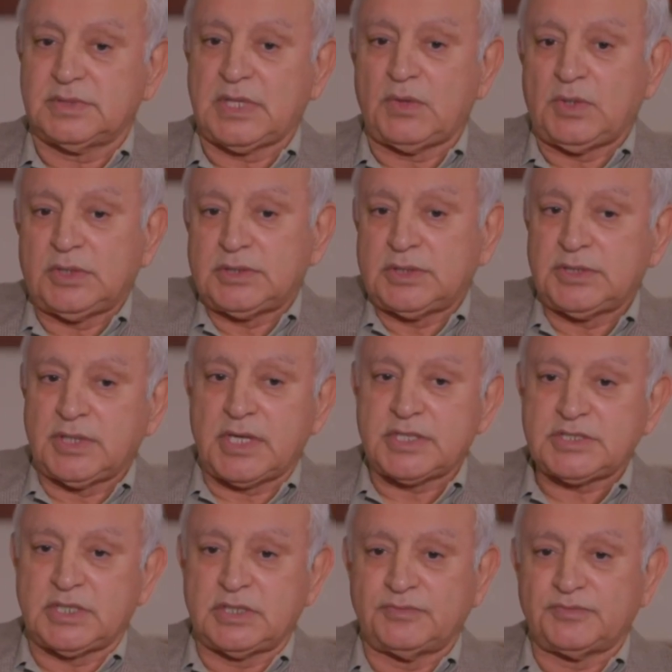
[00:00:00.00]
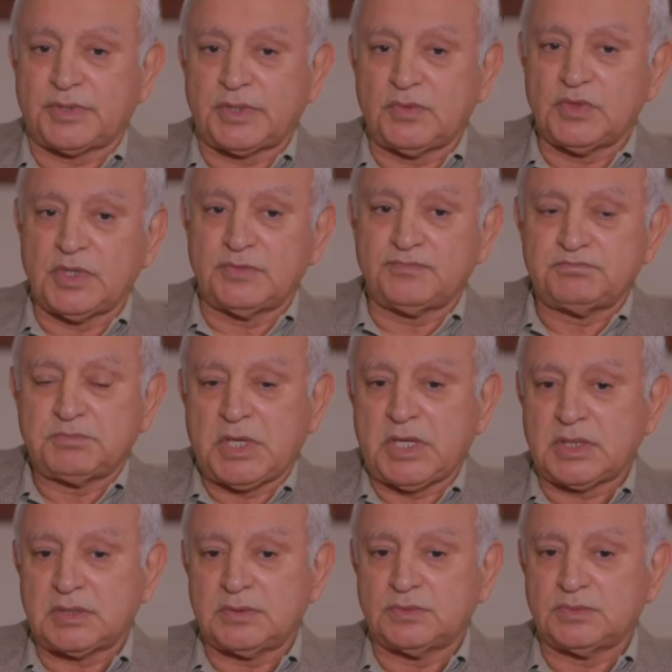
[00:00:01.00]
لا وحتى الدراسه يعني في الروضه
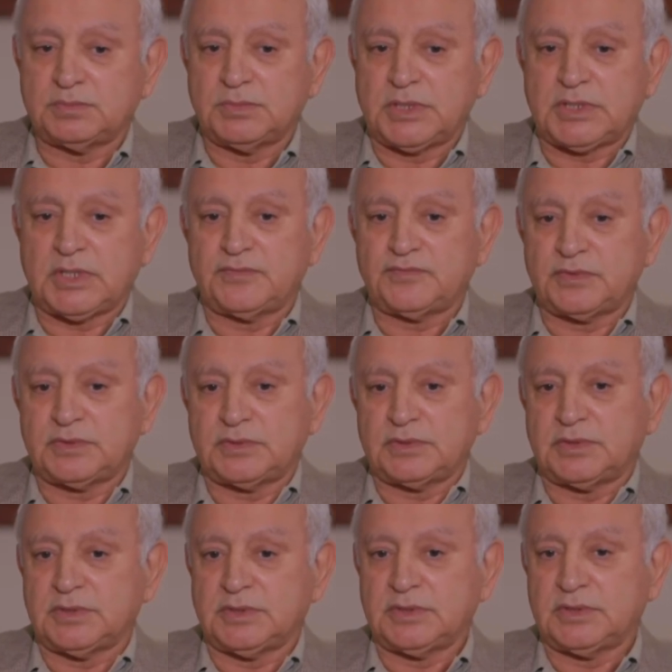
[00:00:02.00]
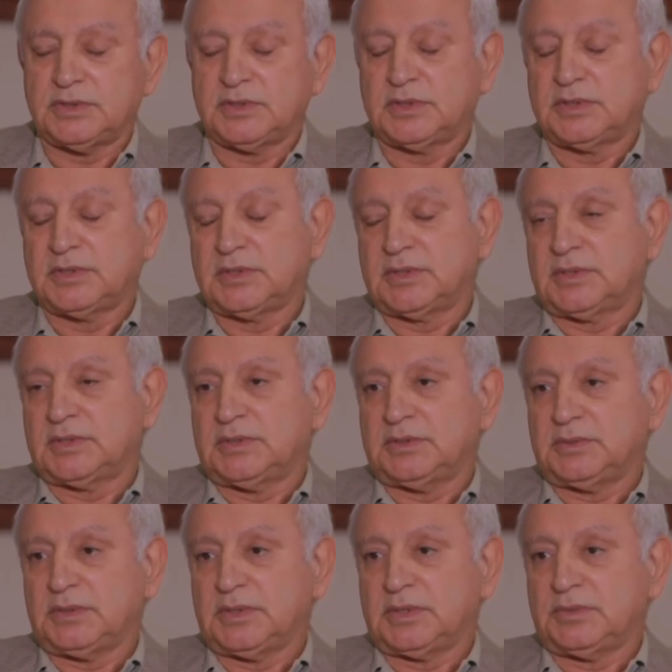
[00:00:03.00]
ما ما كان في
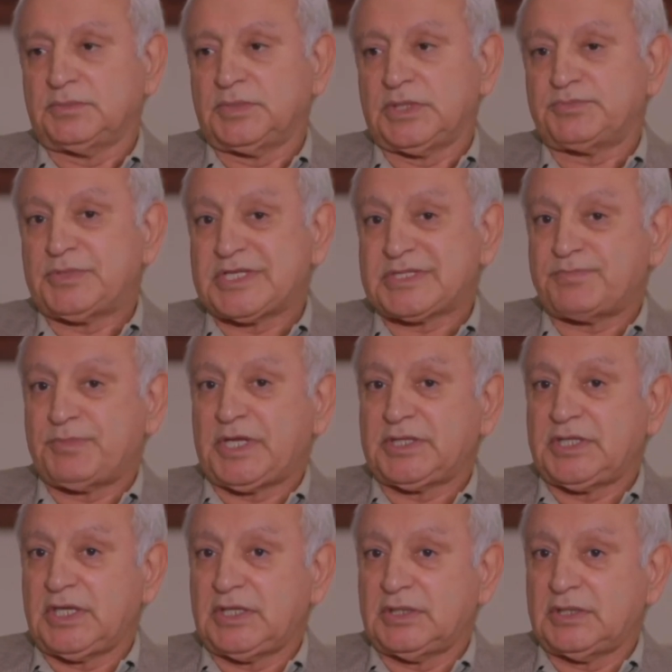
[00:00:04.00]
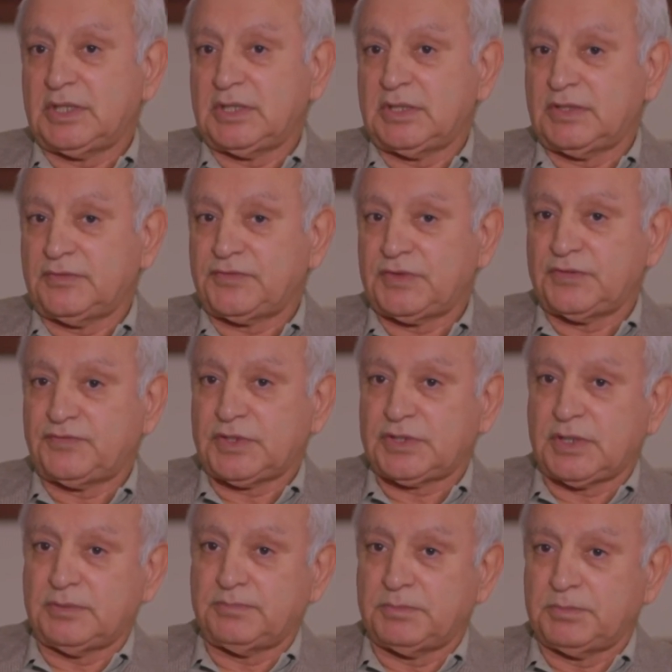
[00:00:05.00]
آه، بس بعدين في
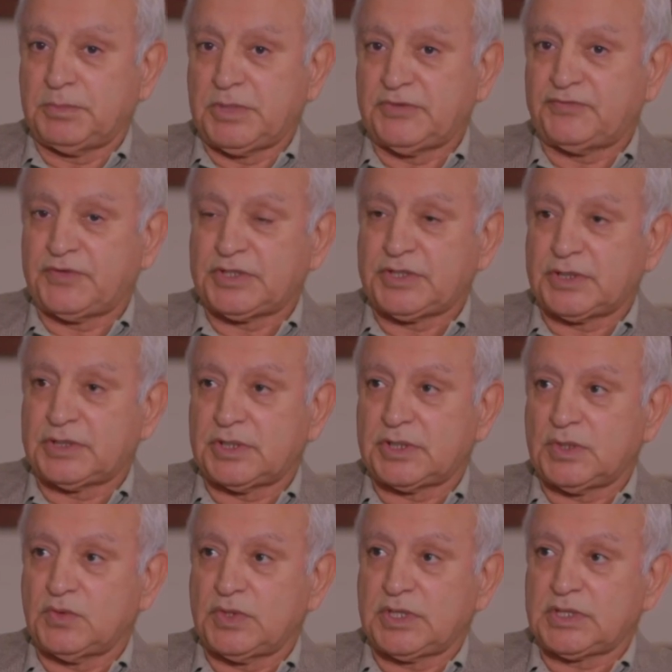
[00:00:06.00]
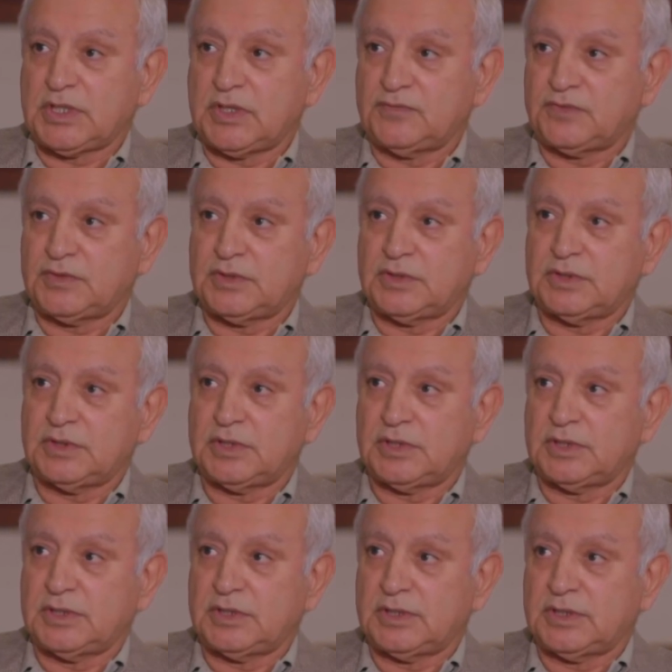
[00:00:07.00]
فتره فتره الروضه كان في
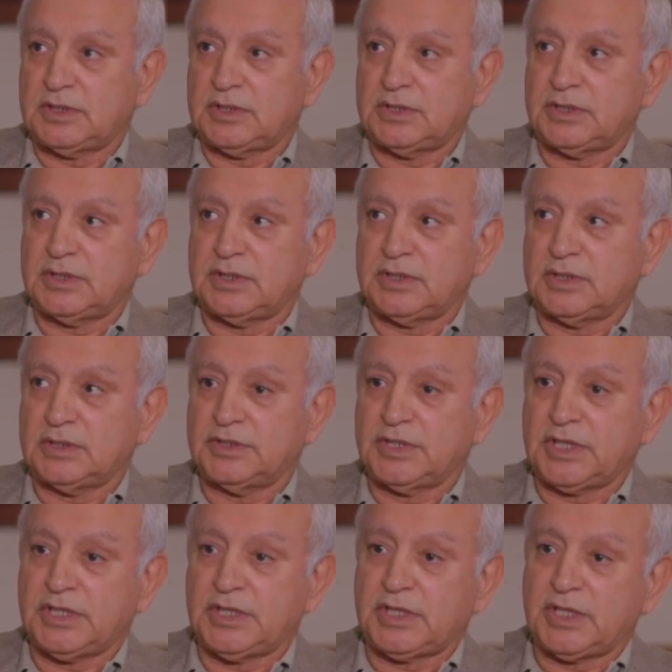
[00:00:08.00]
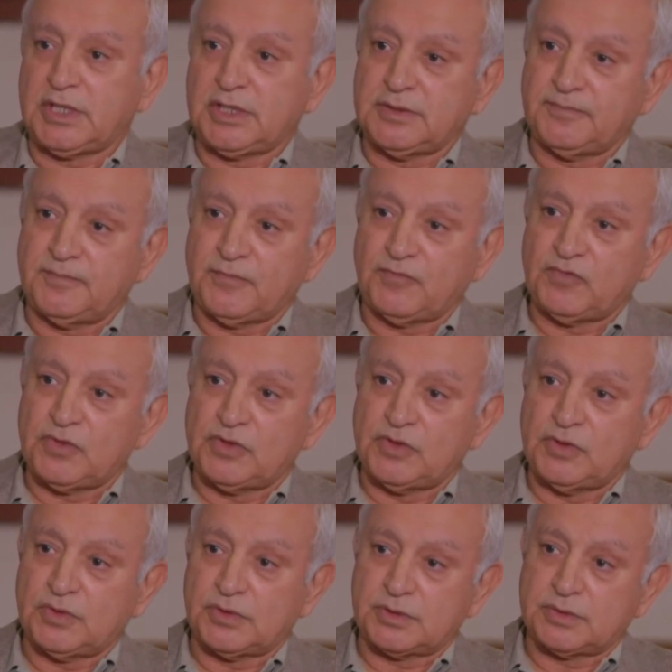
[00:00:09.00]
الظهيره في
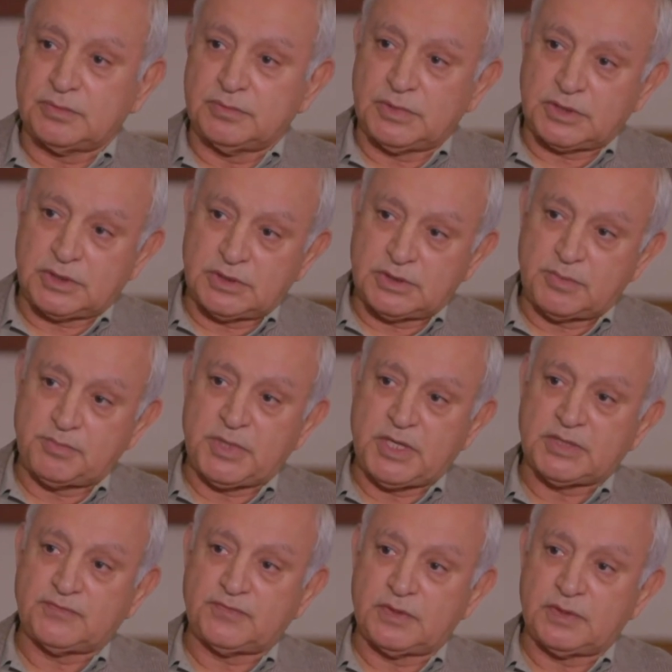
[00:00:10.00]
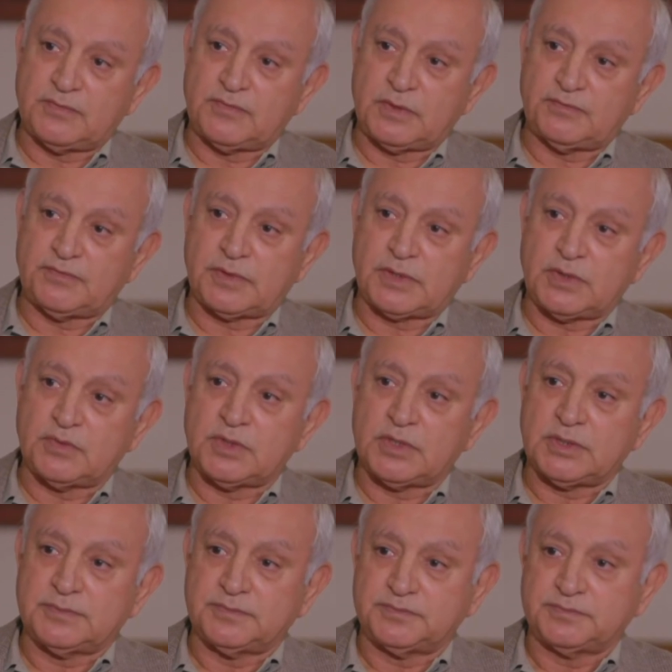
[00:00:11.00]
الظهر كنا نبات في
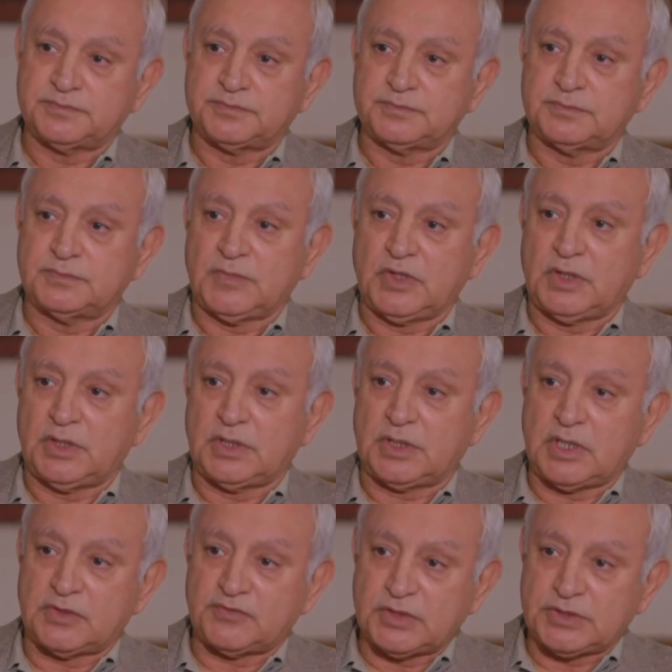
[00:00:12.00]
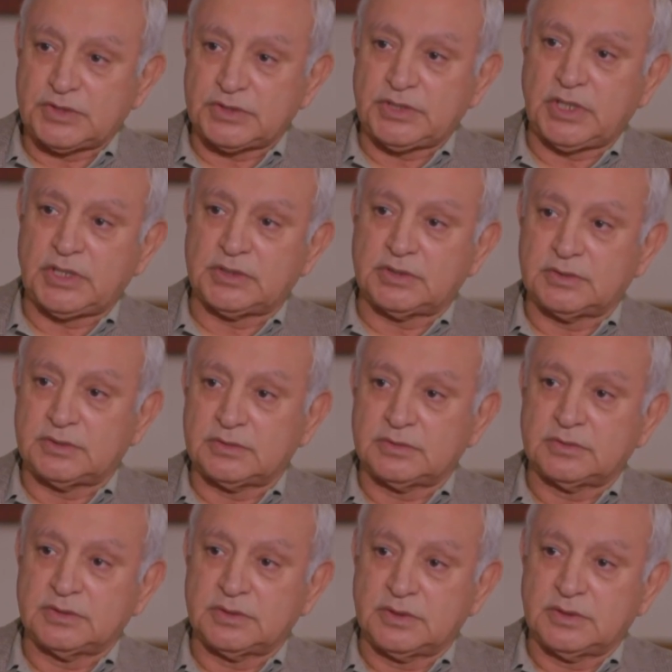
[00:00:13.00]
الروضه يعني كانت فترتين
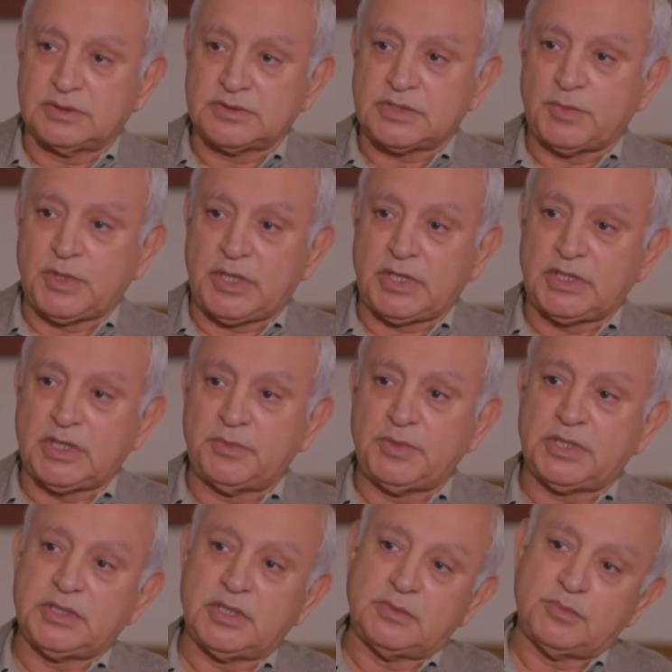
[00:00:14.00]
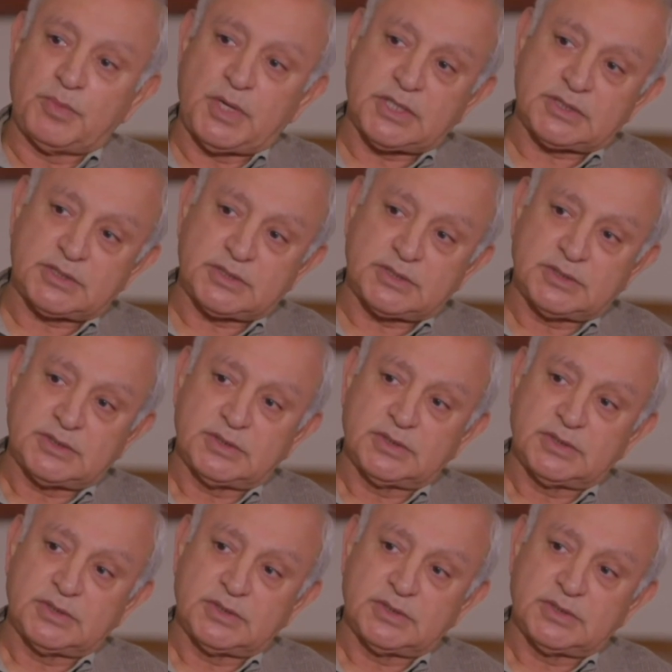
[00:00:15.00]
صباحيه بعدين بات